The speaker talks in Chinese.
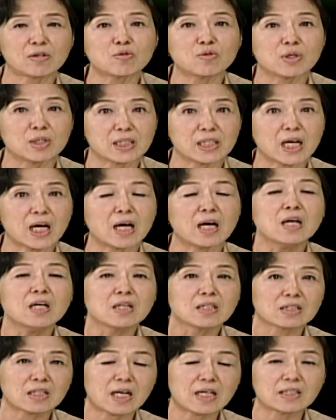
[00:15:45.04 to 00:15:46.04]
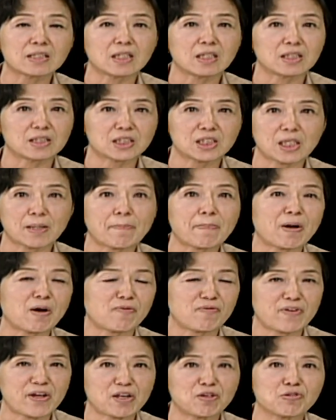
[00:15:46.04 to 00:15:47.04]
果呢，他的鉴保
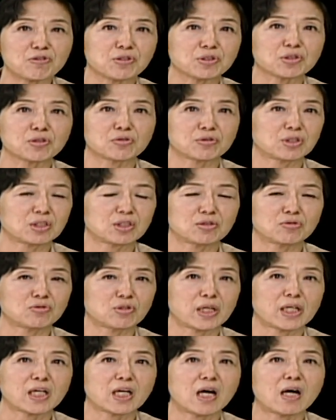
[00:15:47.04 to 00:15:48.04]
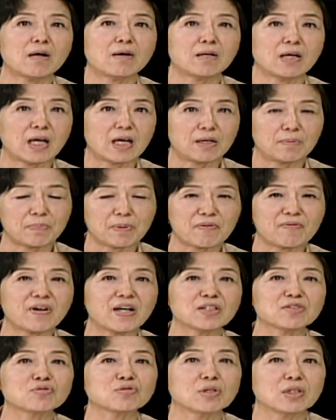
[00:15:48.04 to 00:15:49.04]
费率就是最高，呃，比
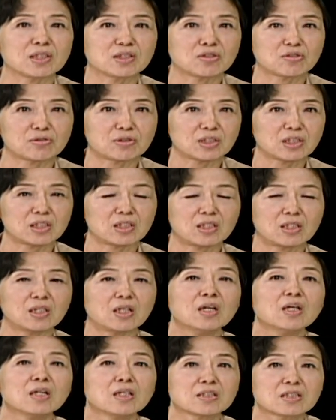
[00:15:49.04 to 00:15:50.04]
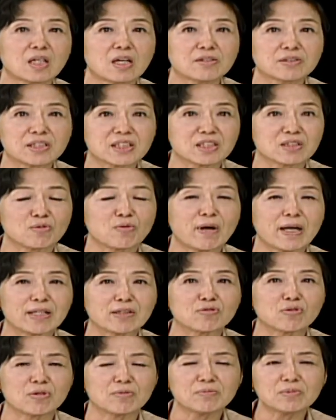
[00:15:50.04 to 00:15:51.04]
方说就是到四万
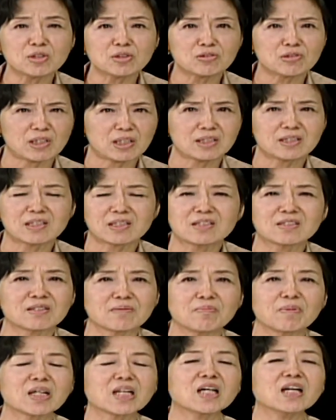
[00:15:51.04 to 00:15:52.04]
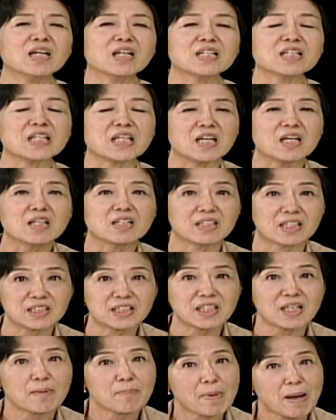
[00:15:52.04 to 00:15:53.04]
多，我们就觉得这怎么可以？那
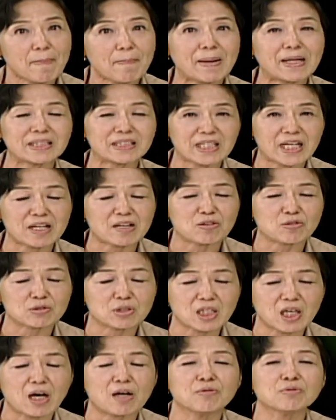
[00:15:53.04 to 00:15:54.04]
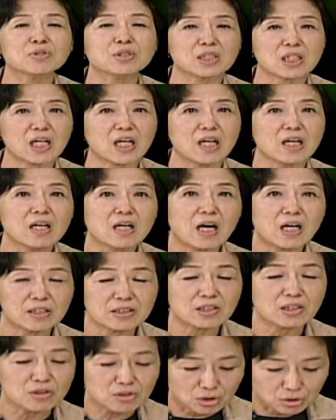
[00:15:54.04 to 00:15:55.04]
现在慢慢在有调整，好，
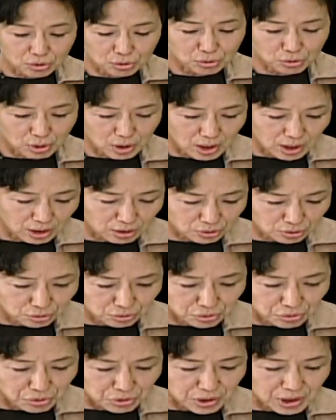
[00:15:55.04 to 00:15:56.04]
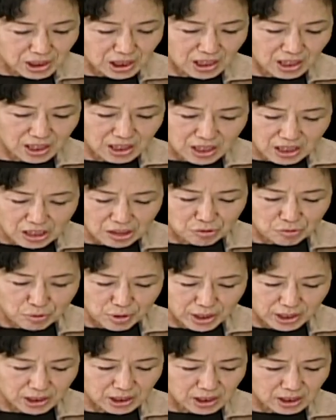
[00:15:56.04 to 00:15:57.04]
这就是说属于正义
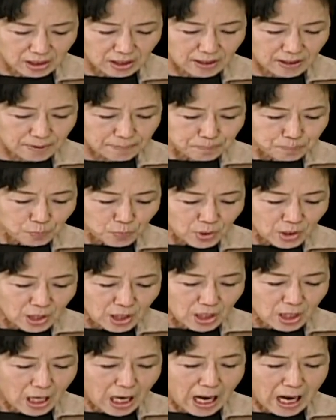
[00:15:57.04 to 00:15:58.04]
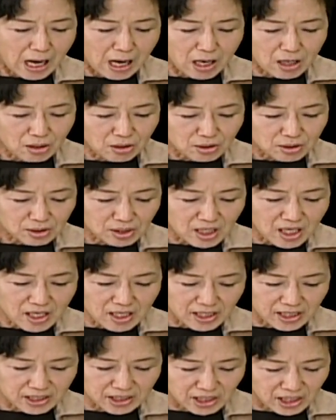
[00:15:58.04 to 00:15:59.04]
原则。好，第二
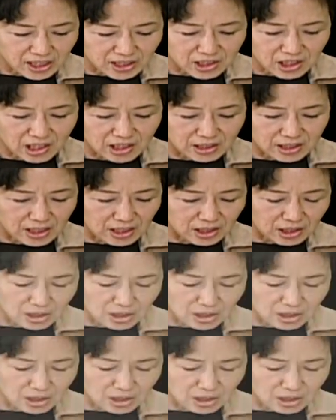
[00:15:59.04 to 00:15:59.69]
个介绍的